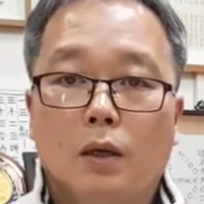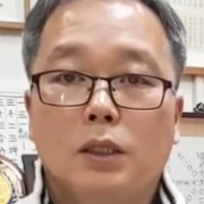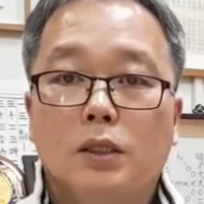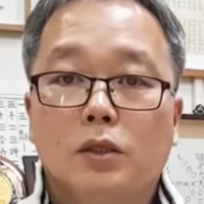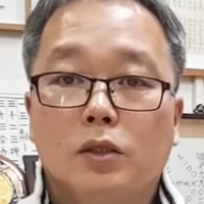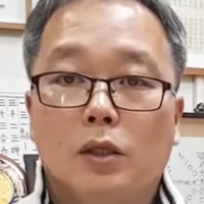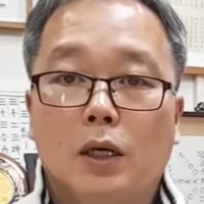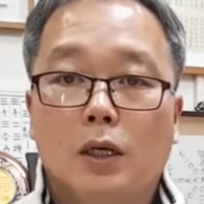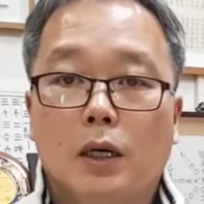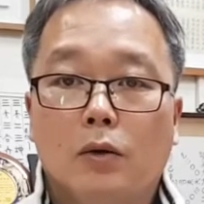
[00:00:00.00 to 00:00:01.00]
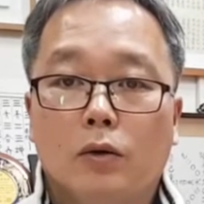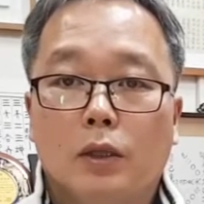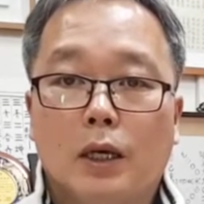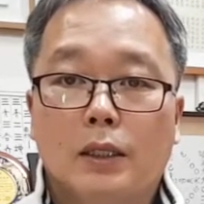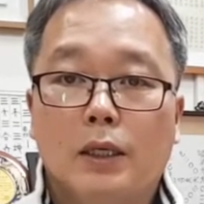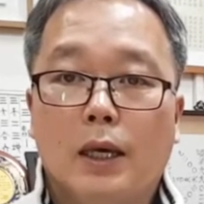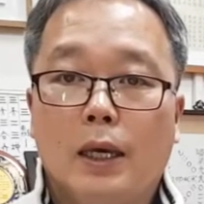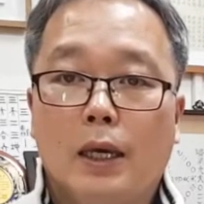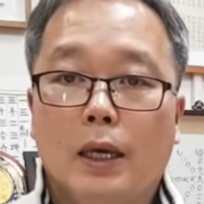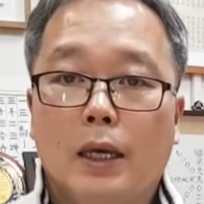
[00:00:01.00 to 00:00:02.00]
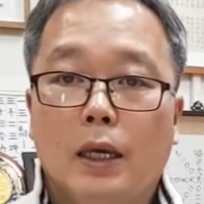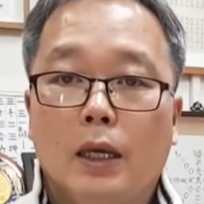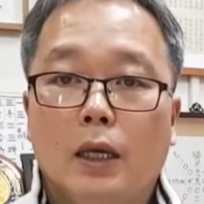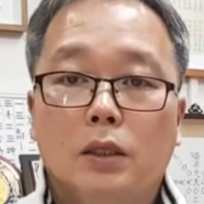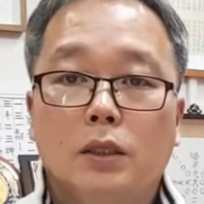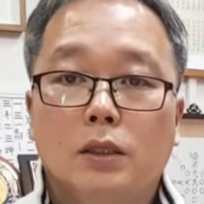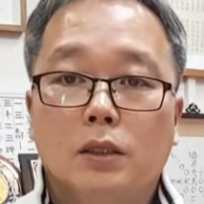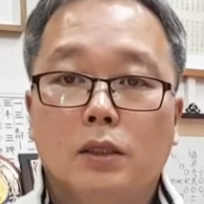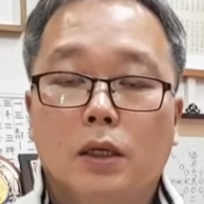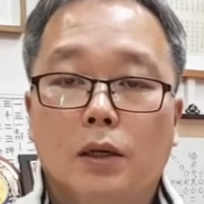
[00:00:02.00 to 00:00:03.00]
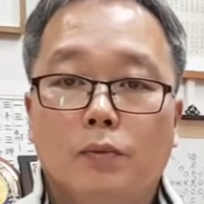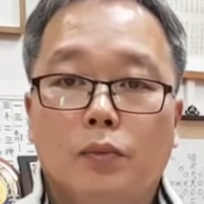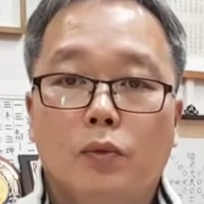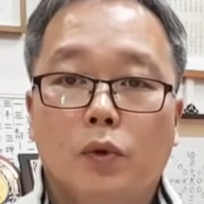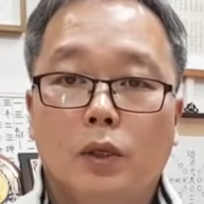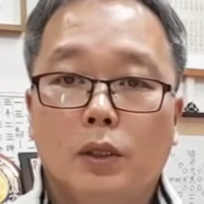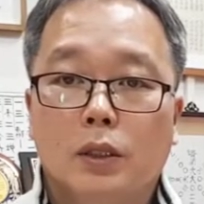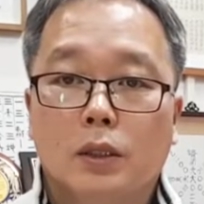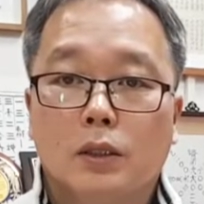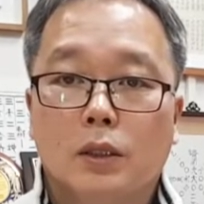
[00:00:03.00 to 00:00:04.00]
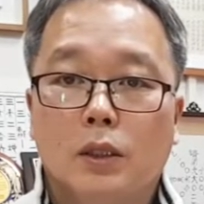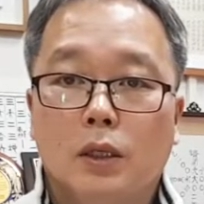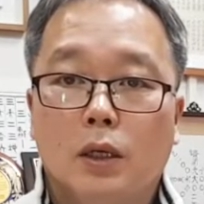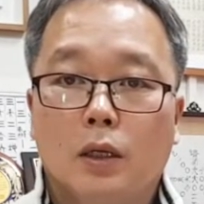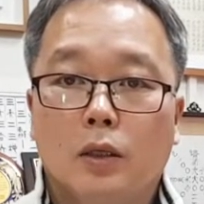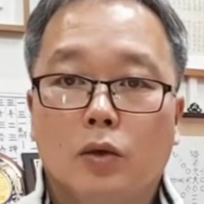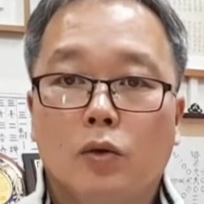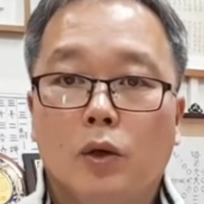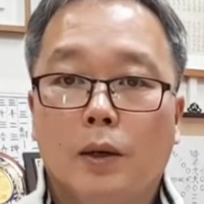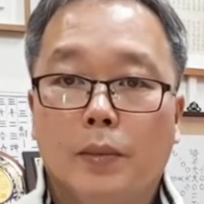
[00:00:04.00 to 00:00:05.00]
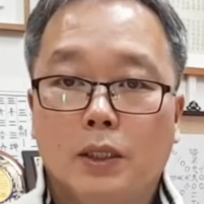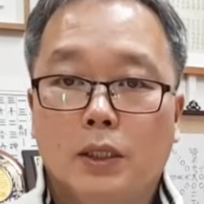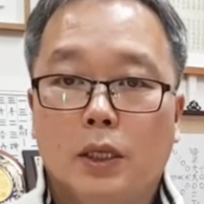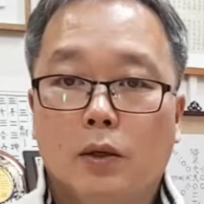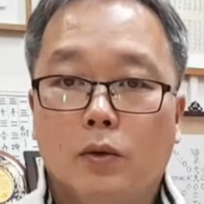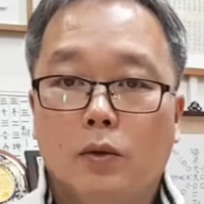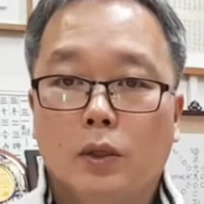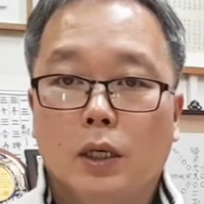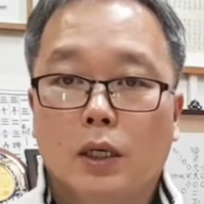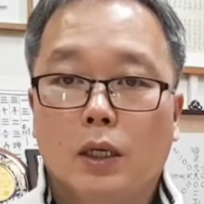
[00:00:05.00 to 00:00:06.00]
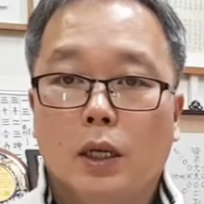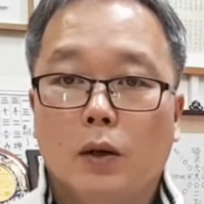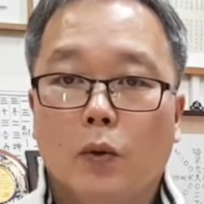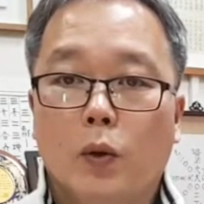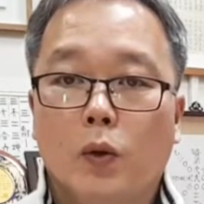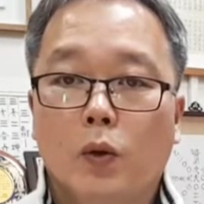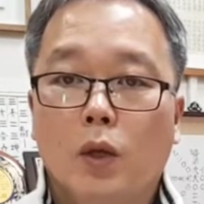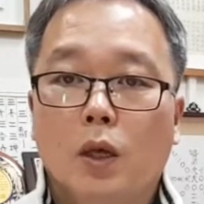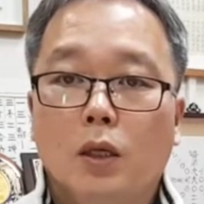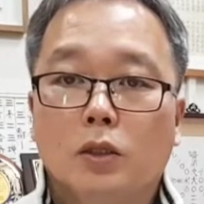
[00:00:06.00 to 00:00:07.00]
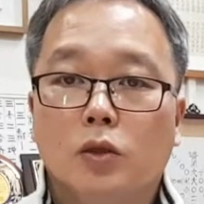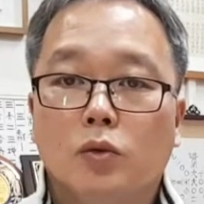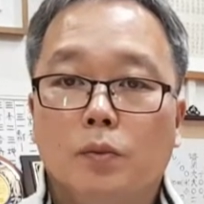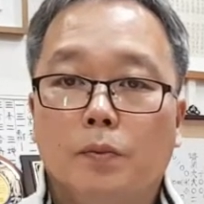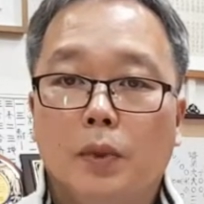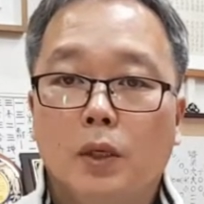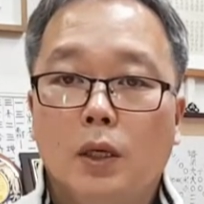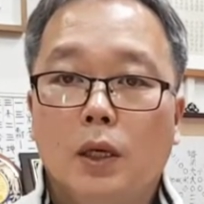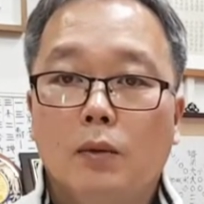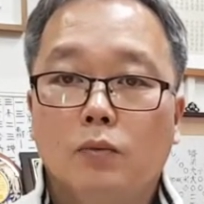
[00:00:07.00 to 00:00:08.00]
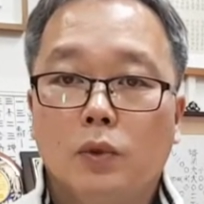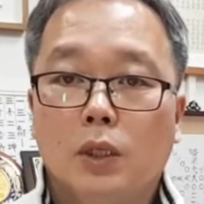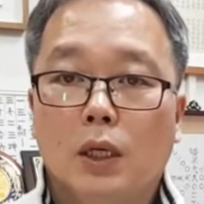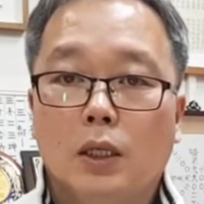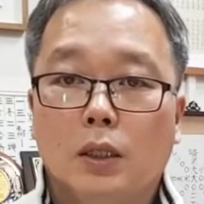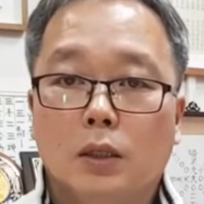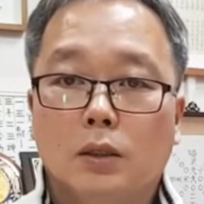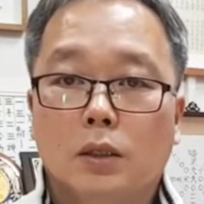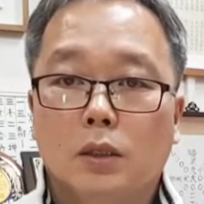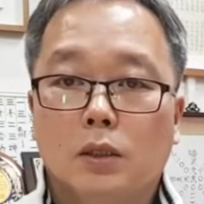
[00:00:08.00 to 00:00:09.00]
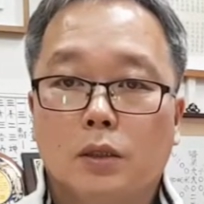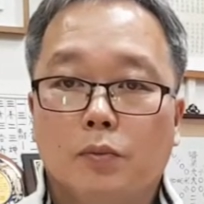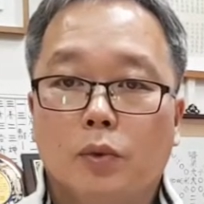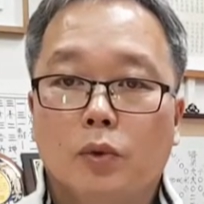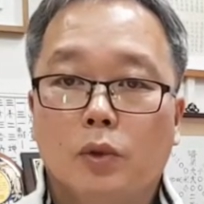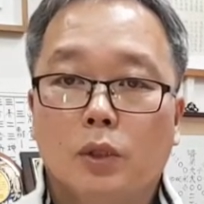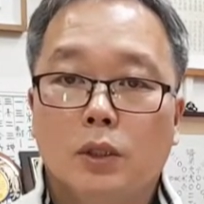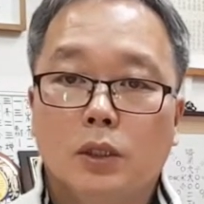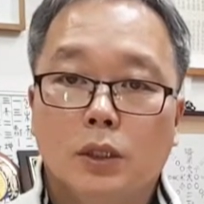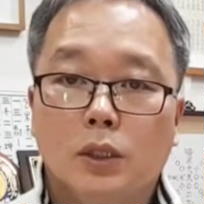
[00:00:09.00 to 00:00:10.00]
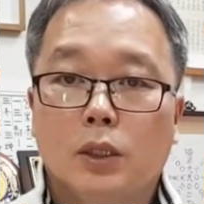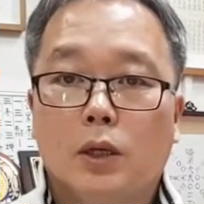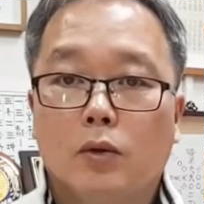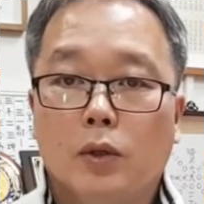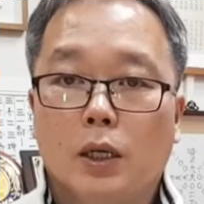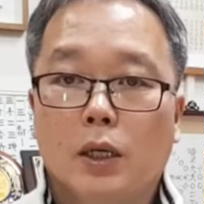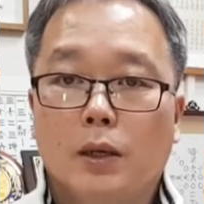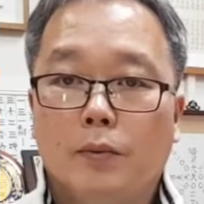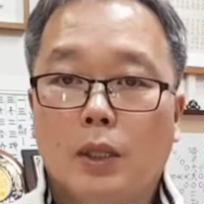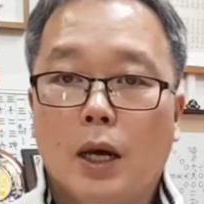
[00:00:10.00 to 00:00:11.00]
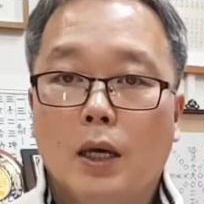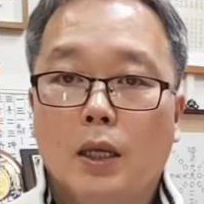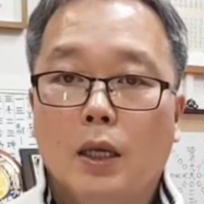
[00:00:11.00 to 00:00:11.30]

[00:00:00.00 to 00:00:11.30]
디스크 질환하고 다르게 디스크가 부어 있는 것을 에디큘라파시라고 이야기를 하고요. 척추 뼈에 문제가 있는 것을 스폰들리시스라고 이야기를 합니다.